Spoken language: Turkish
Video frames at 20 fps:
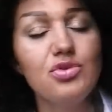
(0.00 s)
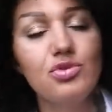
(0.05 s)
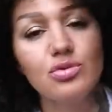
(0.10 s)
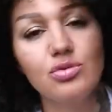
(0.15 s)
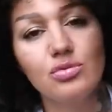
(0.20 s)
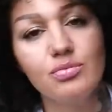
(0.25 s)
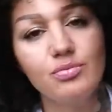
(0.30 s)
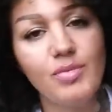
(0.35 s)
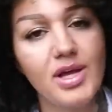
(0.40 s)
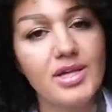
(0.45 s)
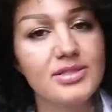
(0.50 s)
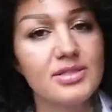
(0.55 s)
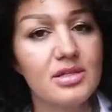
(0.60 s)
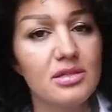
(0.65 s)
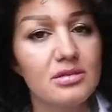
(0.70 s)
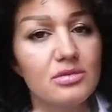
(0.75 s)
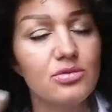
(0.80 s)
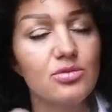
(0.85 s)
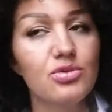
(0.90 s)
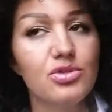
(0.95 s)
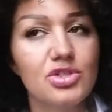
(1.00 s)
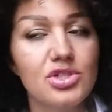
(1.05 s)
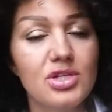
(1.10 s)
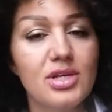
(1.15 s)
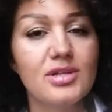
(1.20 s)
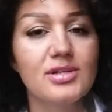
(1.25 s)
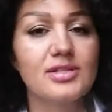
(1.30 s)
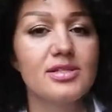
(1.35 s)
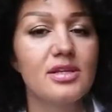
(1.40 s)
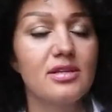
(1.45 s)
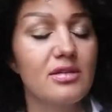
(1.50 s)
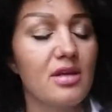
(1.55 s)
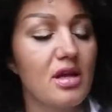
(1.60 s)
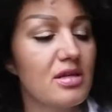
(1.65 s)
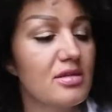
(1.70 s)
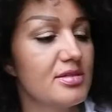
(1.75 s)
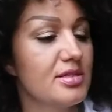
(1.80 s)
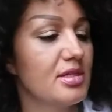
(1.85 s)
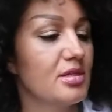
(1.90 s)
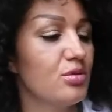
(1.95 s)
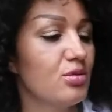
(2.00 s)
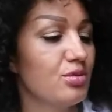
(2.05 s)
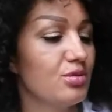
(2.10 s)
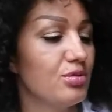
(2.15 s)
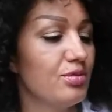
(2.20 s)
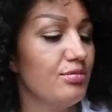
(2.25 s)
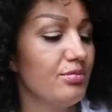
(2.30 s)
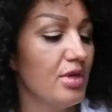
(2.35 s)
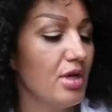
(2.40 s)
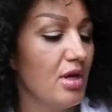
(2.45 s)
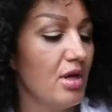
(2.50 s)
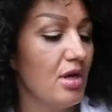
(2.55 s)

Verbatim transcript: Çünkü bazen gün içerisinde tazeliyordum.